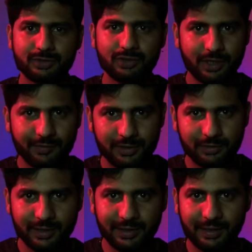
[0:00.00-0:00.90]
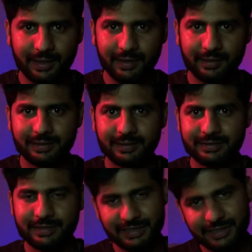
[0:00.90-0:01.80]
जो ये वीडियो देख रहे हैं
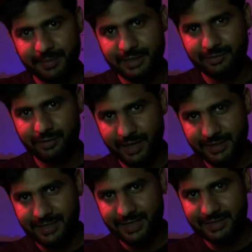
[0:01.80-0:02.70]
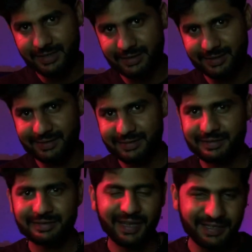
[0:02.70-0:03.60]
जहर सी बात है वो ईरान जाना चाहते
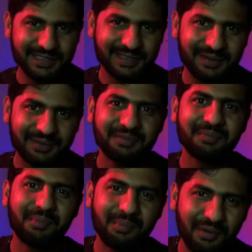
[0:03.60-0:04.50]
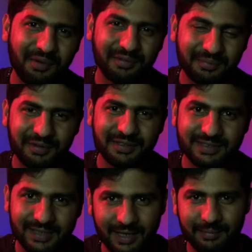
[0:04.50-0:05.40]
हैं टेंशन ना लो बहुत बहुत
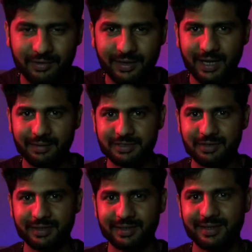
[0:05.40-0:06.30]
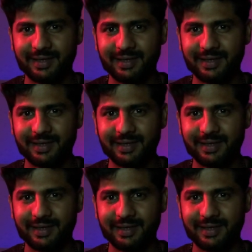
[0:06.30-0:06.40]
जल्द आप लोग ईरान जाओगे